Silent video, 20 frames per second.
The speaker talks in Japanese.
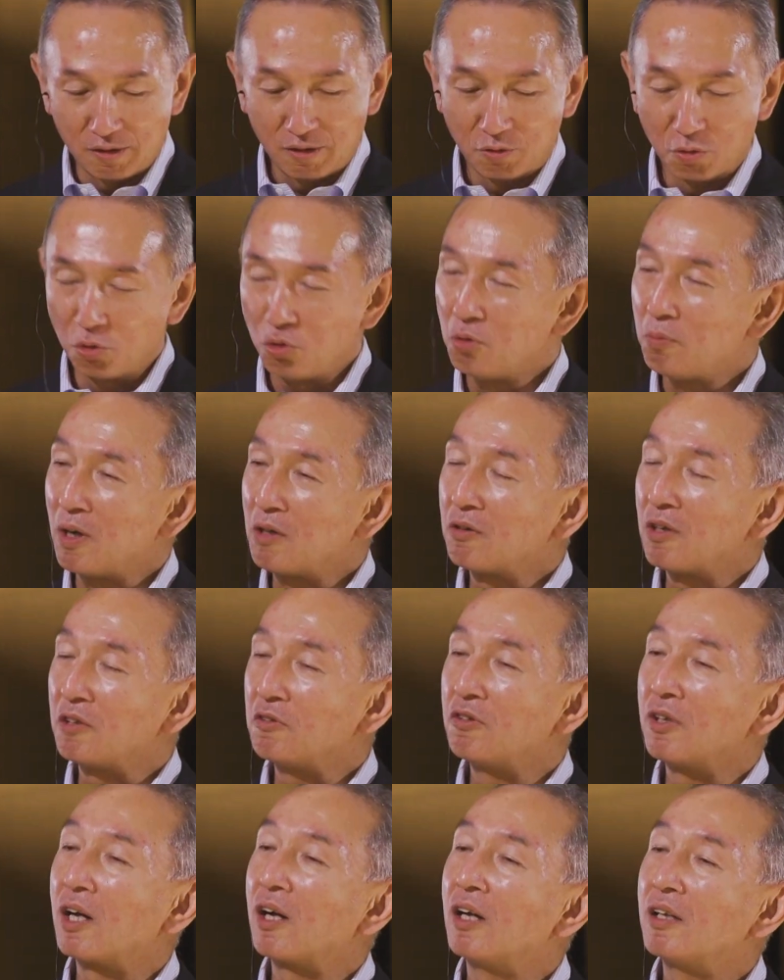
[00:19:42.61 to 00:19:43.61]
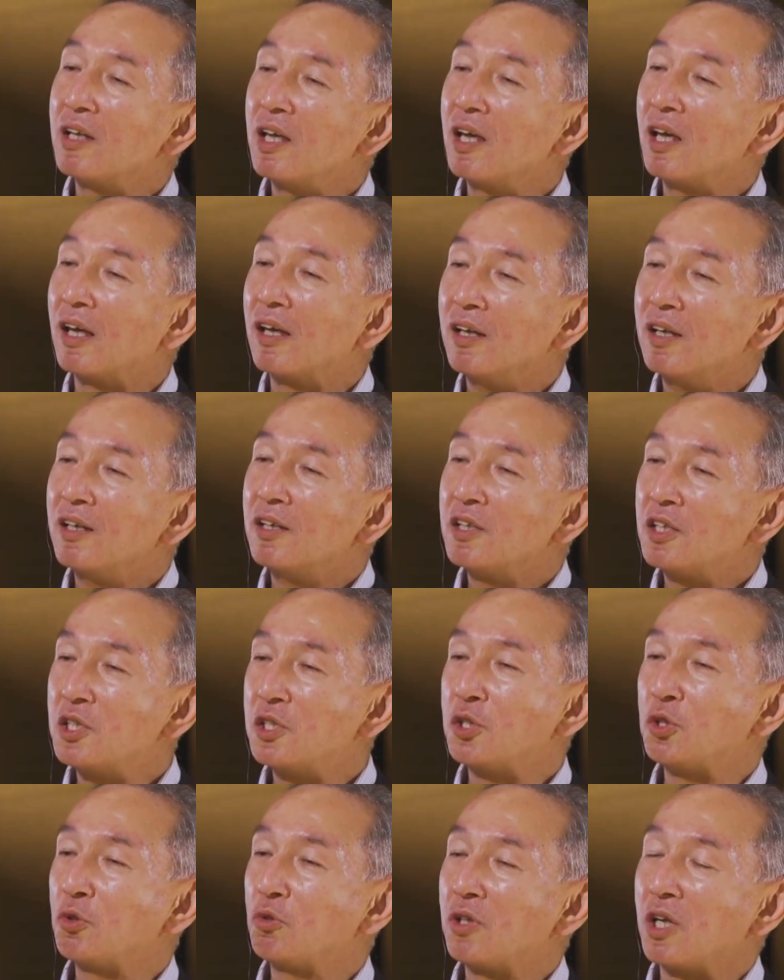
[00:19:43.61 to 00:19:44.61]
グローバル化の中で
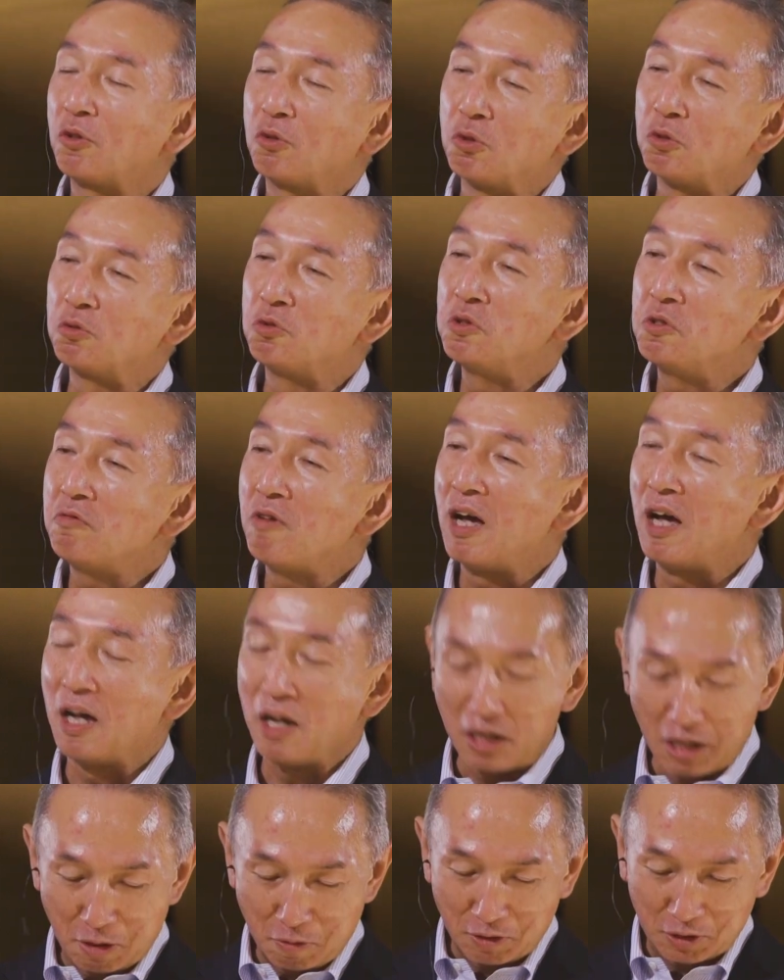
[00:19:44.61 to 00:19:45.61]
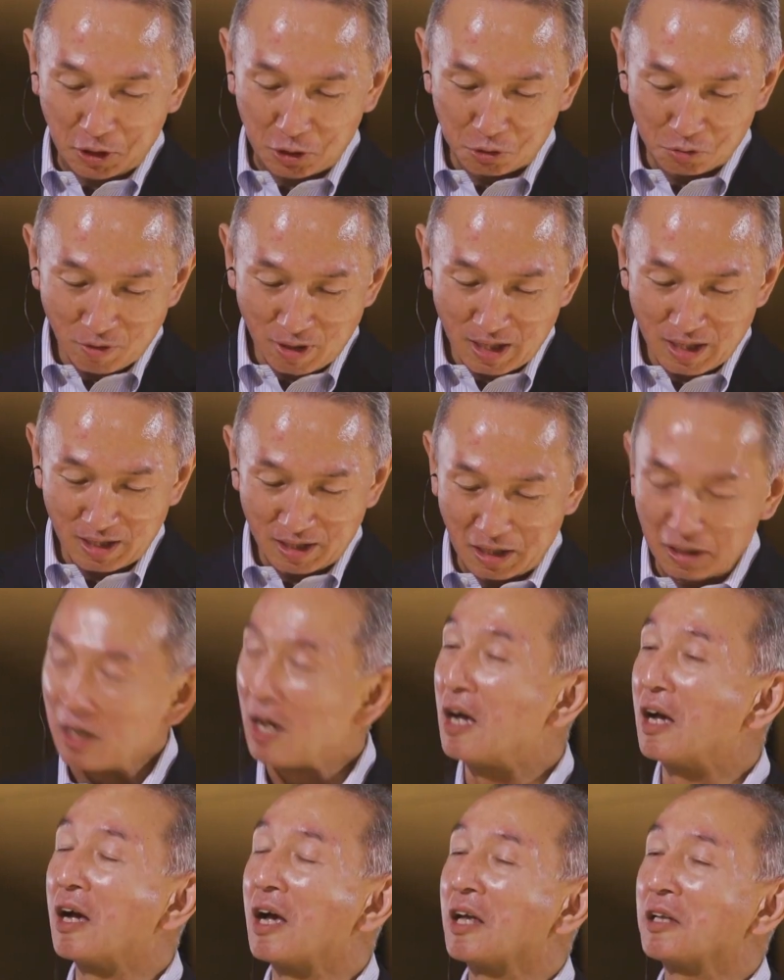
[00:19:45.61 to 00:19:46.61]
必要だというふうには私は
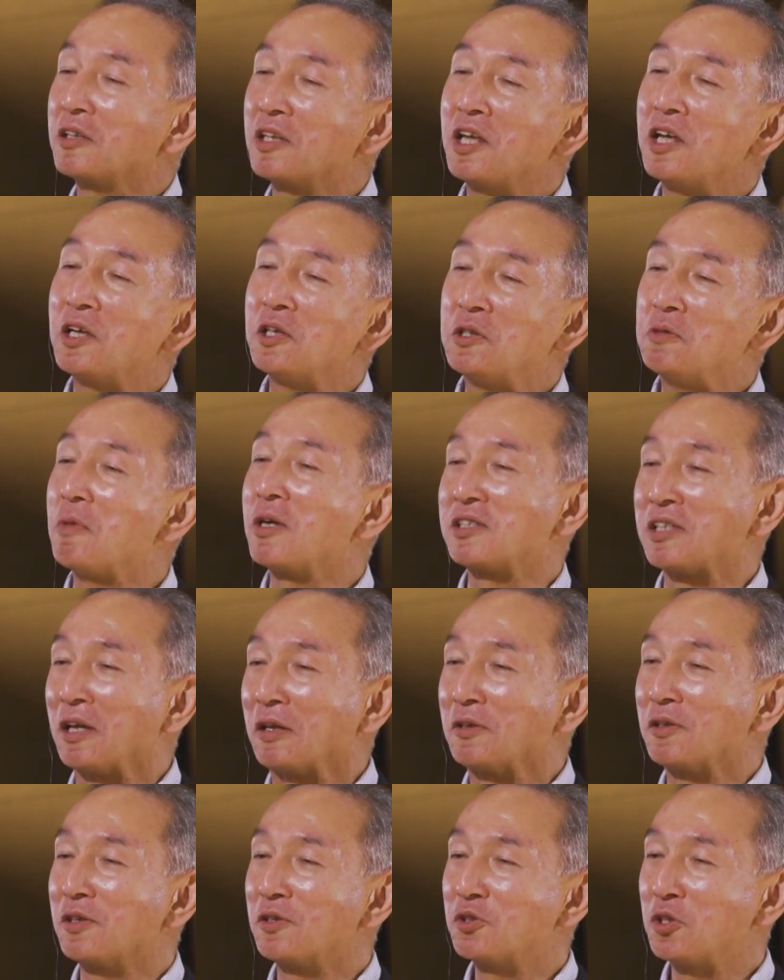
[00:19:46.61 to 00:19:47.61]
考えていません。